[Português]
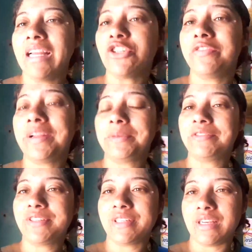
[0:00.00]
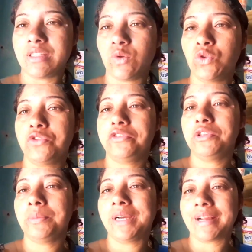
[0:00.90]
Deixa eu falar pra vocês, onde eu fui
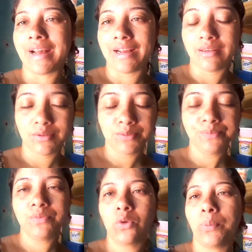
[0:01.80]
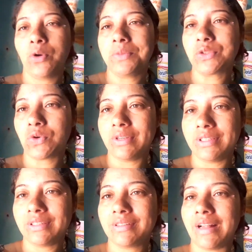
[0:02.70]
no mercado, comprei umas
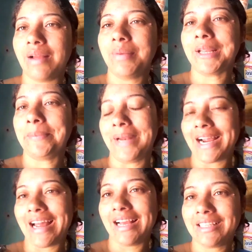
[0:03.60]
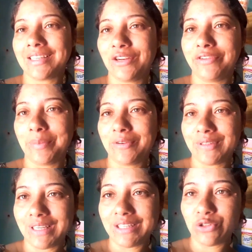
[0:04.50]
coisas, tá, aqui pra casa, que não falei pra
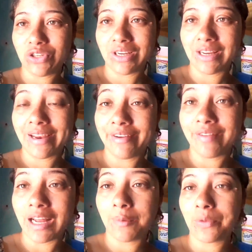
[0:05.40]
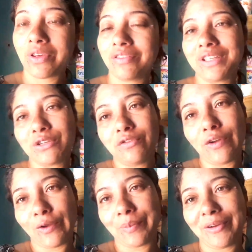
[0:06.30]
vocês, eu tinha gravado porque ia fazer um
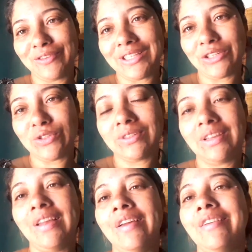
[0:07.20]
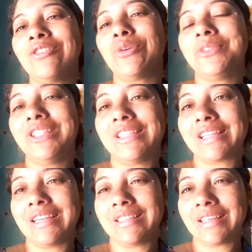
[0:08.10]
vlog pra vocês sobre o Dia das
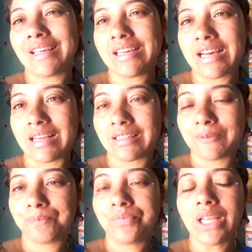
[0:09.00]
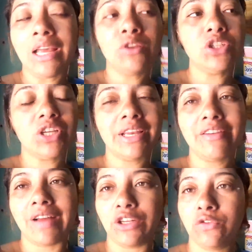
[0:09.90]
Crianças aqui em casa. Aí eu deixei
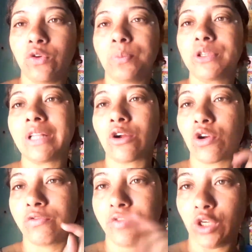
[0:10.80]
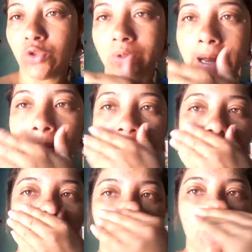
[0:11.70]
gravado, eu vou postar agora o vídeo, tá,
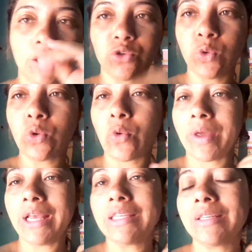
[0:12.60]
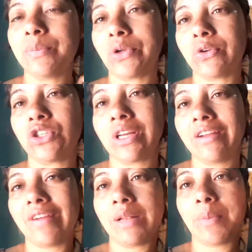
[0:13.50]
aqui, junto com esse, porque eu tinha
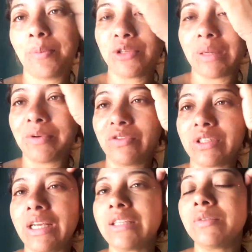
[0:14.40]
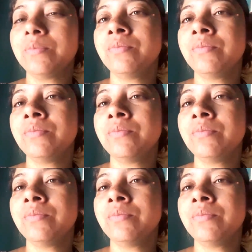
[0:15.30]
gravado pra mostrar pra vocês